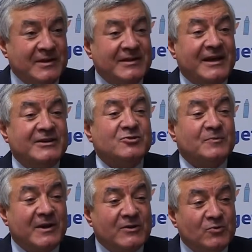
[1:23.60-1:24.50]
e dare
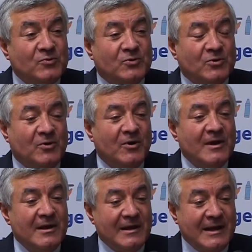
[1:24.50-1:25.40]
soprattutto
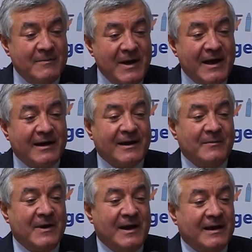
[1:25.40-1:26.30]
la banca,
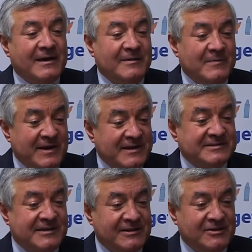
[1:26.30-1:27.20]
ma anche i maestri
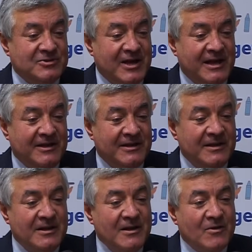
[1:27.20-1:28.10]
artigiani,
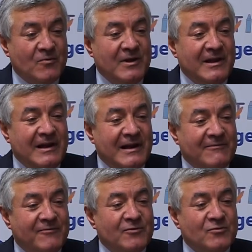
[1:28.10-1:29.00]
quella
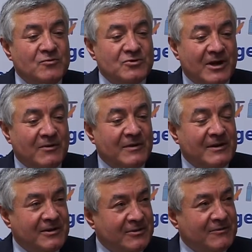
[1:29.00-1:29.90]
fiducia, quel
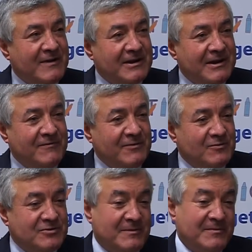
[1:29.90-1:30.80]
ritrovare la
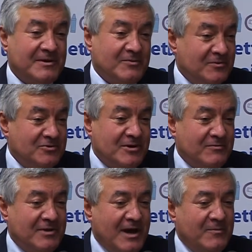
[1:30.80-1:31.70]
fiducia perché tutti ci
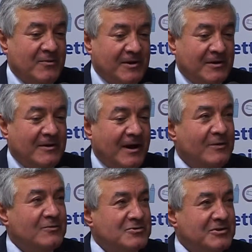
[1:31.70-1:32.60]
auguriamo che
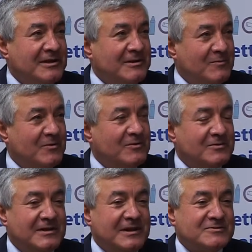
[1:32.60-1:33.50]
all'uscita del mondo
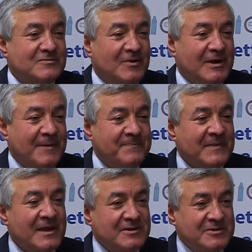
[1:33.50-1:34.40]
della scuola
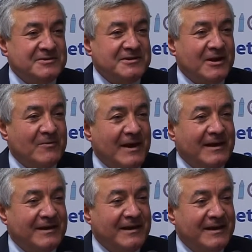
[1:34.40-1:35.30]
ci sia
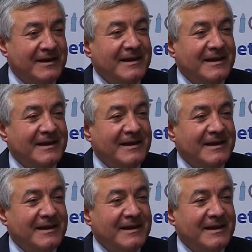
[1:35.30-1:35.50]
qualche